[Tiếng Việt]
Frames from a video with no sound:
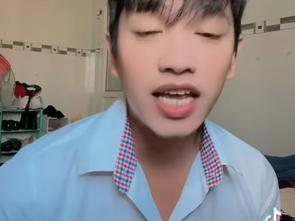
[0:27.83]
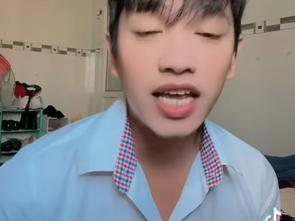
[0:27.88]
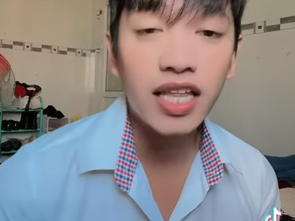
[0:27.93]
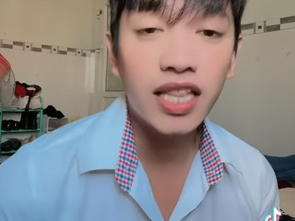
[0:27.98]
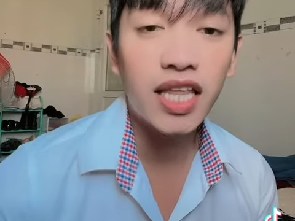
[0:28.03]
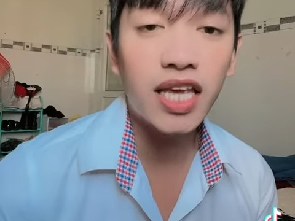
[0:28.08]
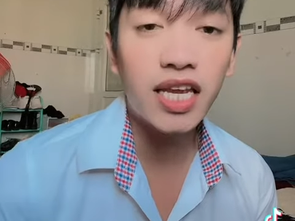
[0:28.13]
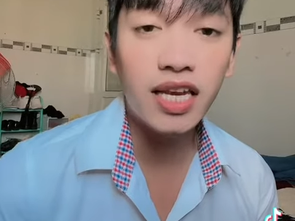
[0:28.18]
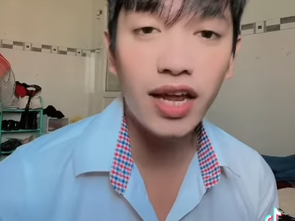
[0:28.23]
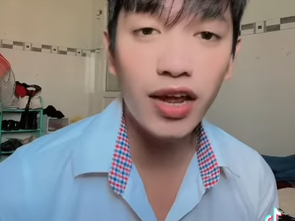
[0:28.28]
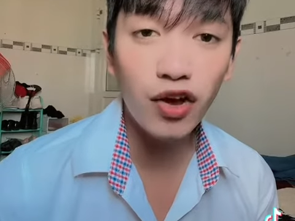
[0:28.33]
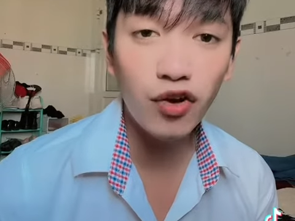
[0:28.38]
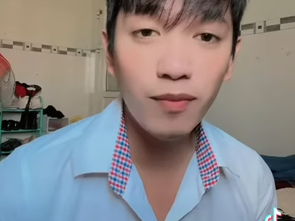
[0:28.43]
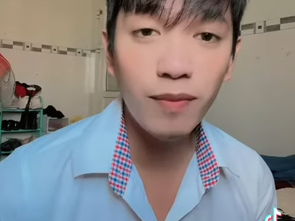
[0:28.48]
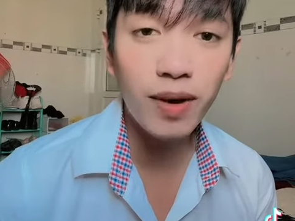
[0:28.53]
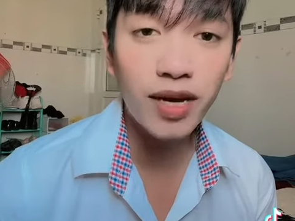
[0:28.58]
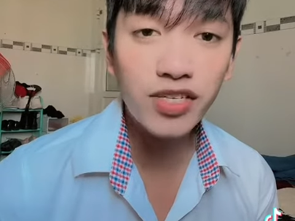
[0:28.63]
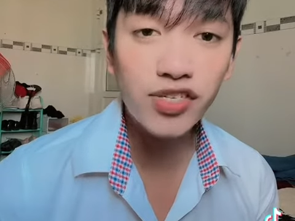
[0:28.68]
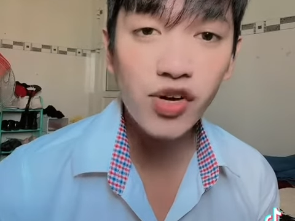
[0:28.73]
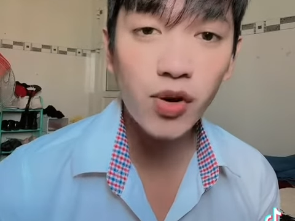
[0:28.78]
thì nếu
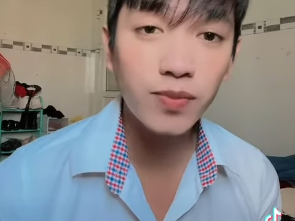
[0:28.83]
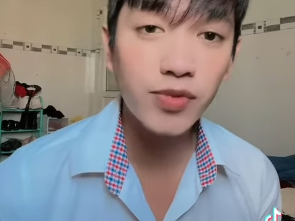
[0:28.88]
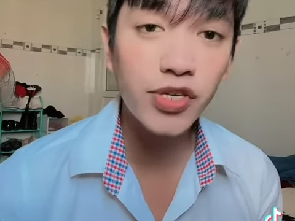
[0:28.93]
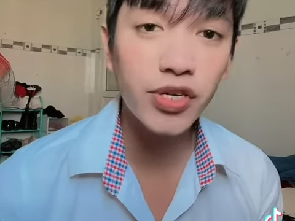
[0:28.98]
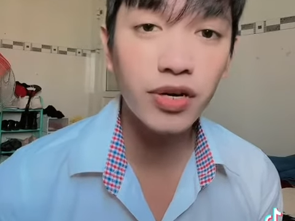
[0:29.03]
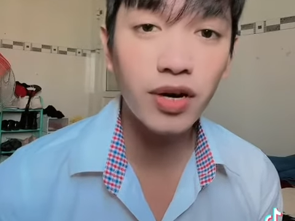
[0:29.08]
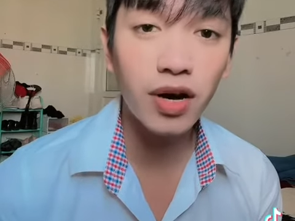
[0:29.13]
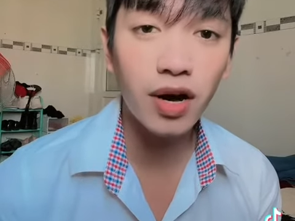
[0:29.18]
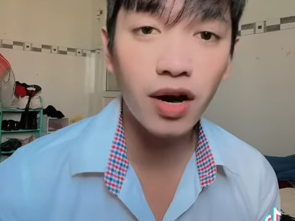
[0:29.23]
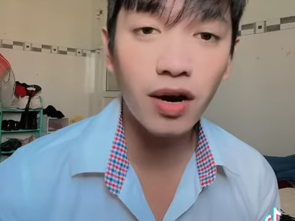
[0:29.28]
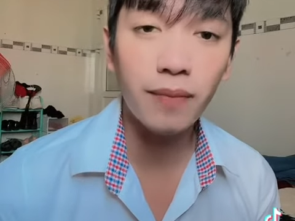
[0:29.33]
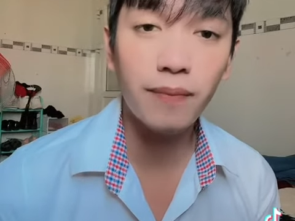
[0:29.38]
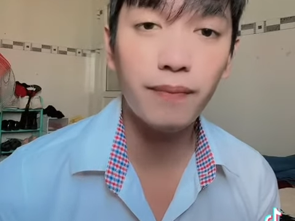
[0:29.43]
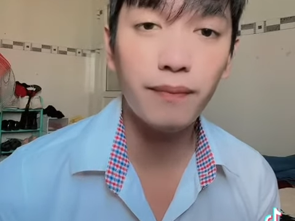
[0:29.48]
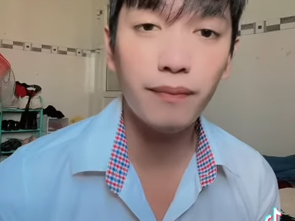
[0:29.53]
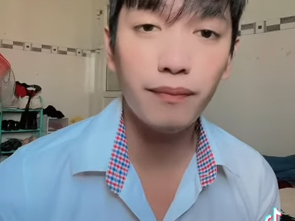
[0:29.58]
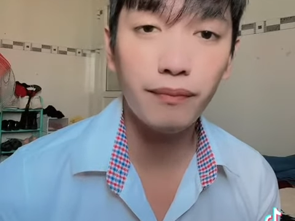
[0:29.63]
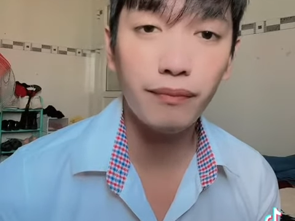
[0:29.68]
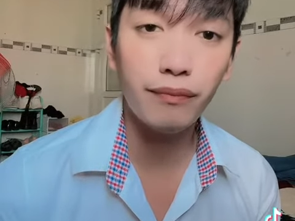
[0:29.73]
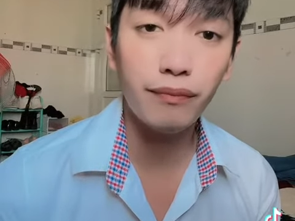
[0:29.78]
mà trong trường hợp
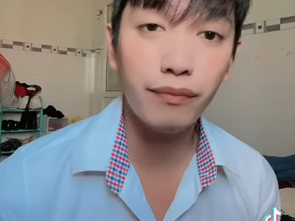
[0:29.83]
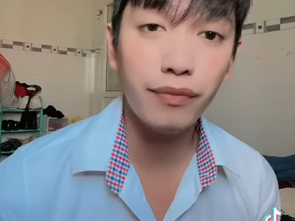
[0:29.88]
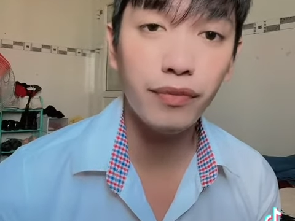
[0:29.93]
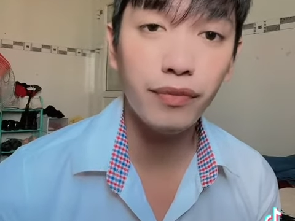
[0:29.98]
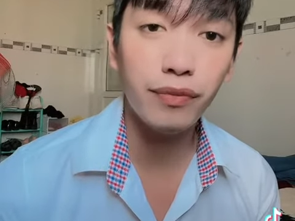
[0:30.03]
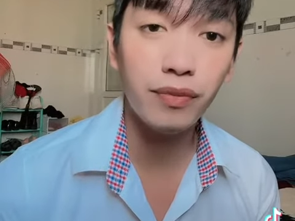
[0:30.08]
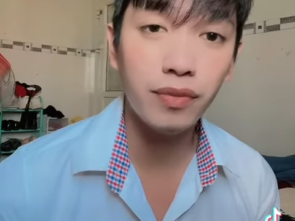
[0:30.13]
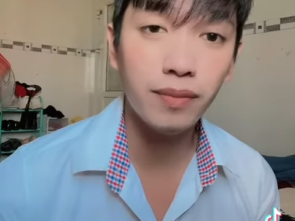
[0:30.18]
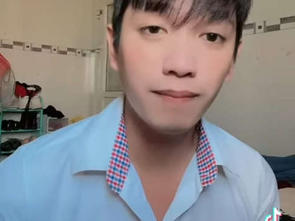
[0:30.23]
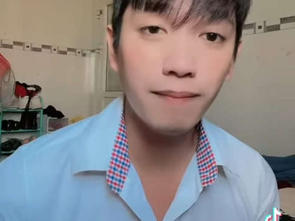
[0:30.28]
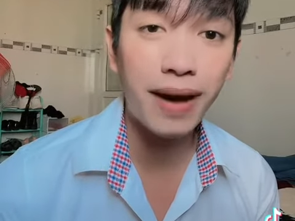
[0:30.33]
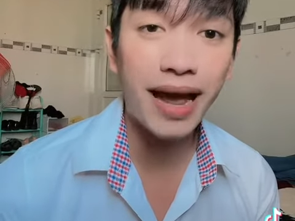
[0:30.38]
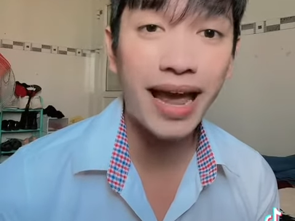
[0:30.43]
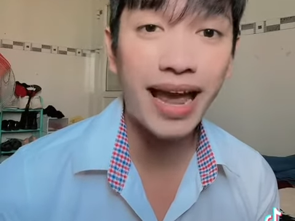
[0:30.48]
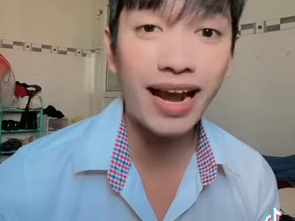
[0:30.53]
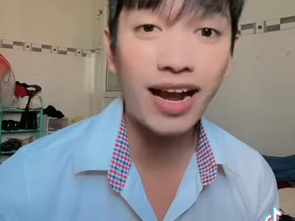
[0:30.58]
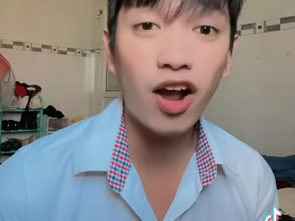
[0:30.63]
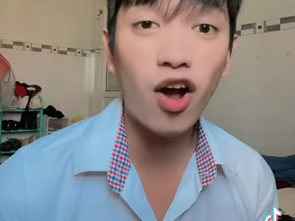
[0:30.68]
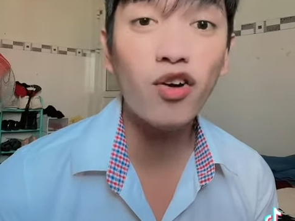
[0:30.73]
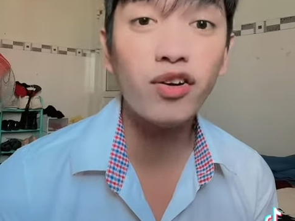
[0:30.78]

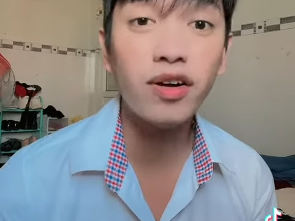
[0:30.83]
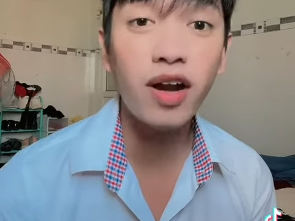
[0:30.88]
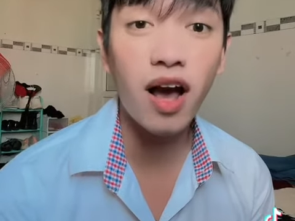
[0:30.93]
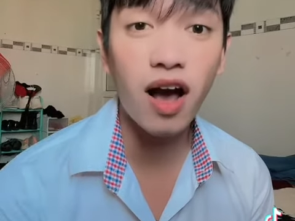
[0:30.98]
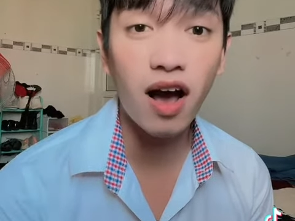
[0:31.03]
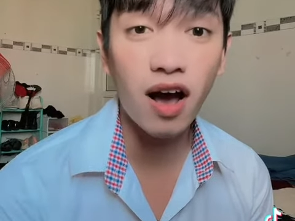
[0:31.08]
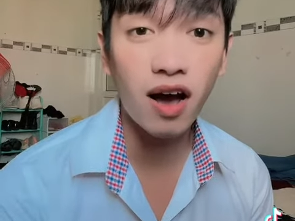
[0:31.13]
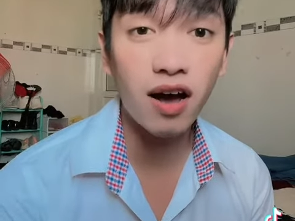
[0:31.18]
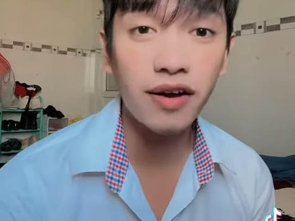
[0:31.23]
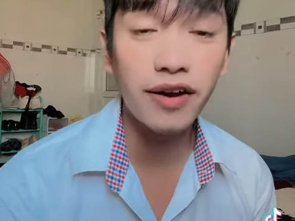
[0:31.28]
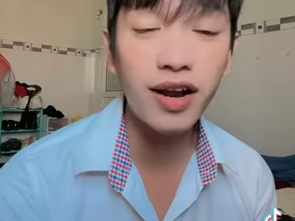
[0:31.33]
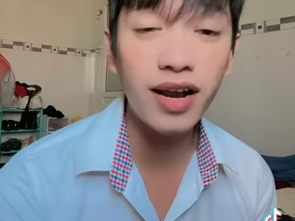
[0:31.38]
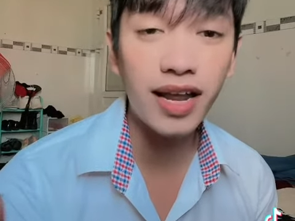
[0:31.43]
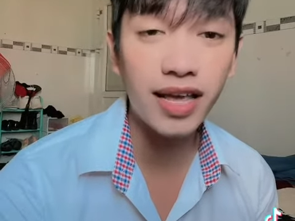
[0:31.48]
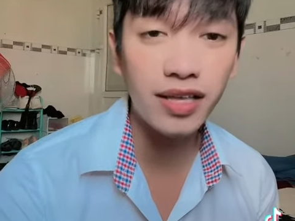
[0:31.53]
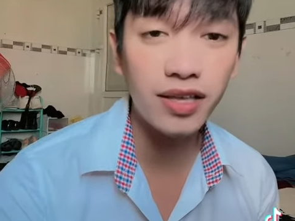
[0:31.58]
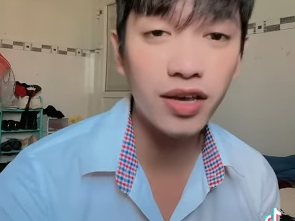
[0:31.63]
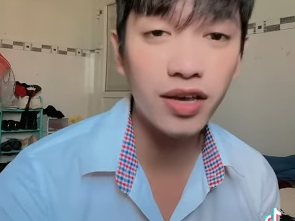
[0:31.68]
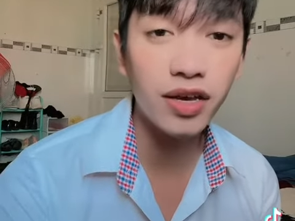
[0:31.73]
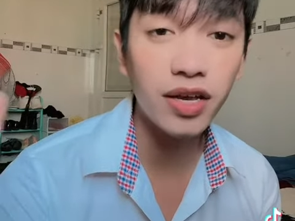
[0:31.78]
mà con nợ đó
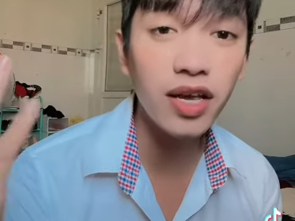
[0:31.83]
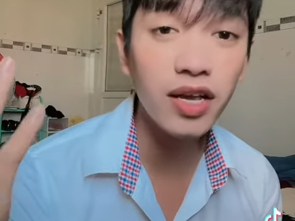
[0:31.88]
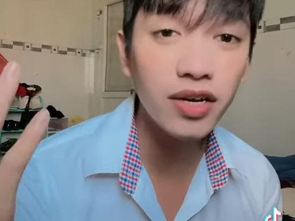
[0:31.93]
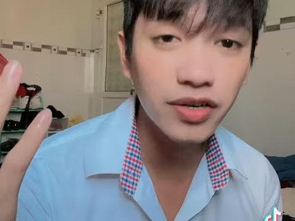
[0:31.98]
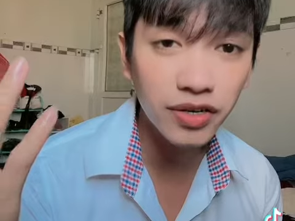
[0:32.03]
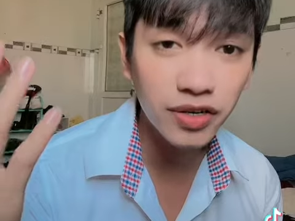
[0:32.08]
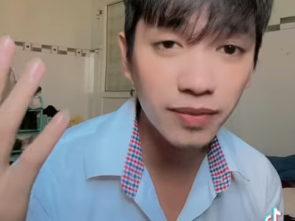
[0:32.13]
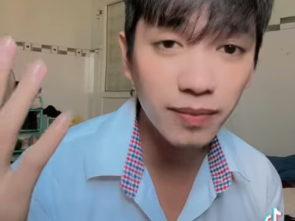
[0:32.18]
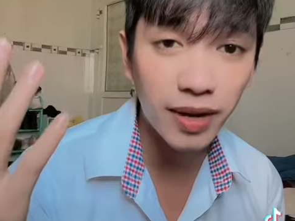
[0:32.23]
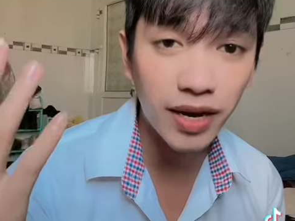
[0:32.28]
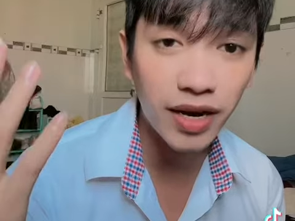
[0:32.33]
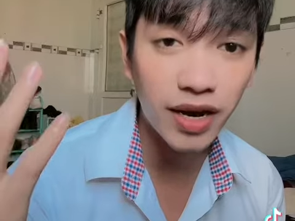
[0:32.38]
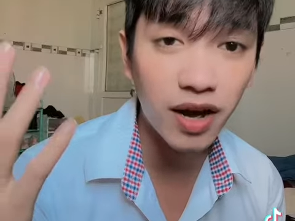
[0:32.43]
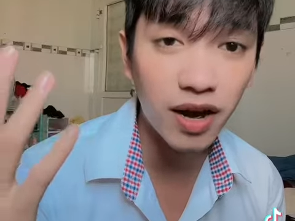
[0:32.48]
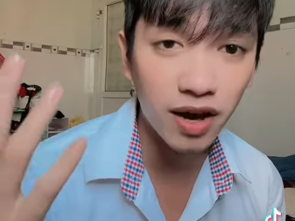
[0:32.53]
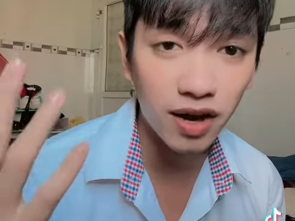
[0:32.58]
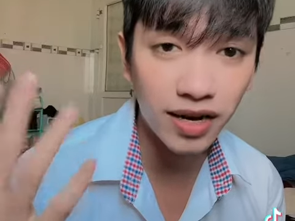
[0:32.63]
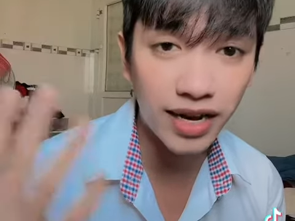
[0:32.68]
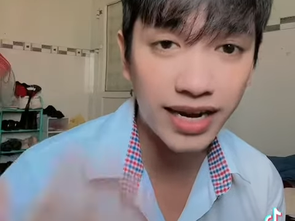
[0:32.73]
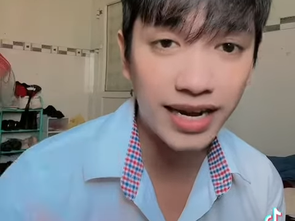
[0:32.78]
là những cái người mà
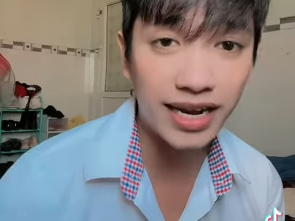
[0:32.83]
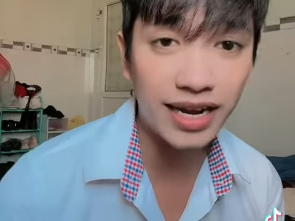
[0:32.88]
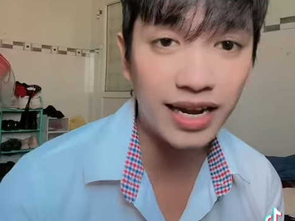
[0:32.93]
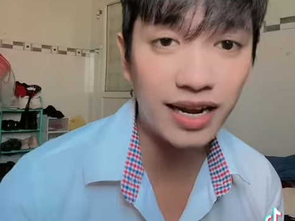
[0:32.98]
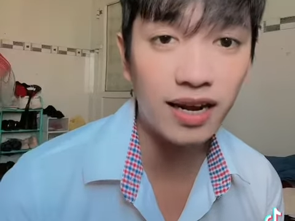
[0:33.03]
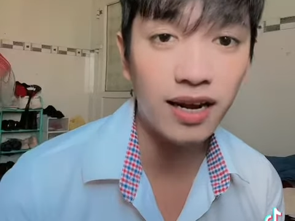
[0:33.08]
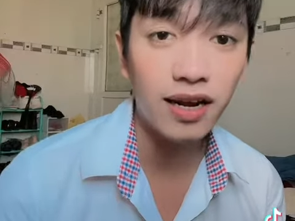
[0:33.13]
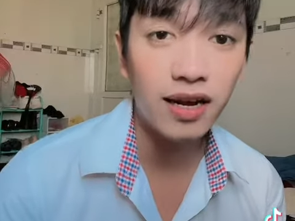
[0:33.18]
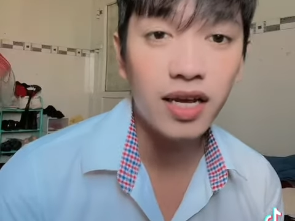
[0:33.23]
nợ này nè